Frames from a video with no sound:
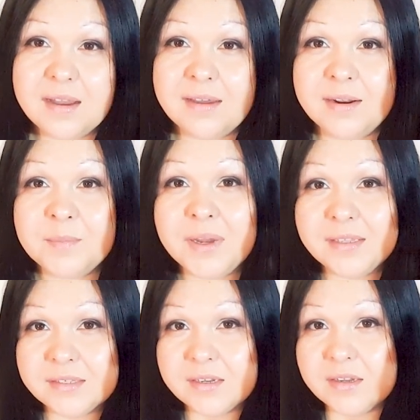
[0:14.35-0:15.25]
Аромат
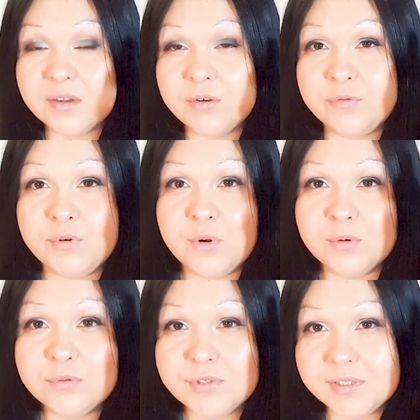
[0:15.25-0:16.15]

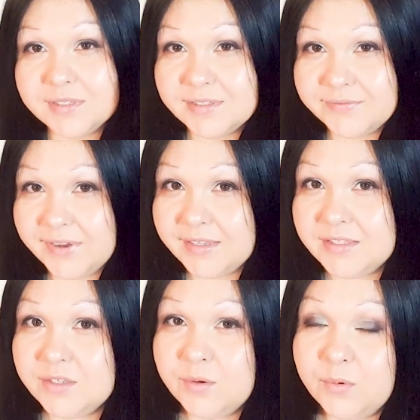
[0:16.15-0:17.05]
Rose
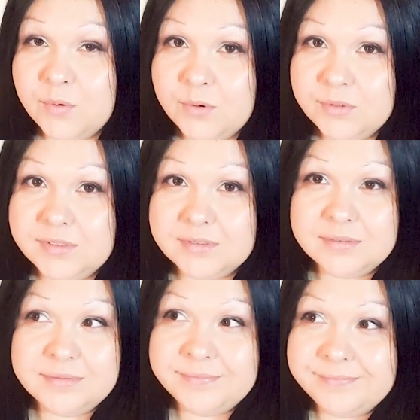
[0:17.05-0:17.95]
называется от
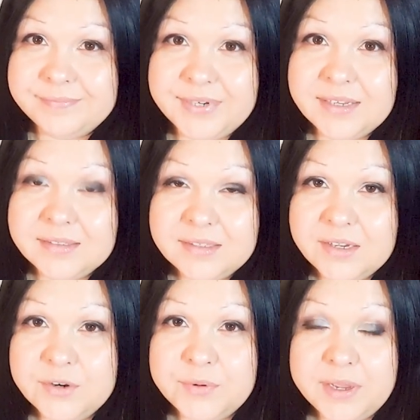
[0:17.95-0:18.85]
э,
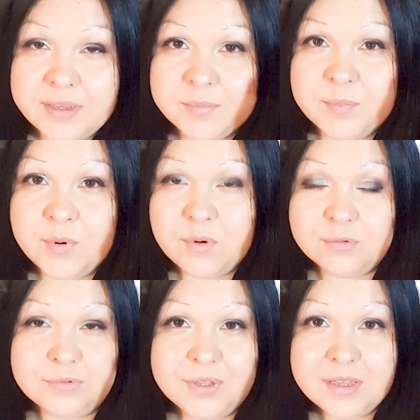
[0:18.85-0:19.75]
бренда Rag
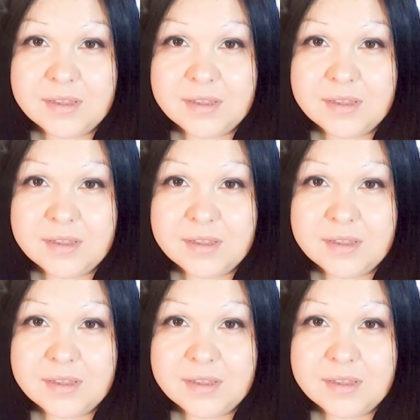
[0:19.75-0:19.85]
Bone.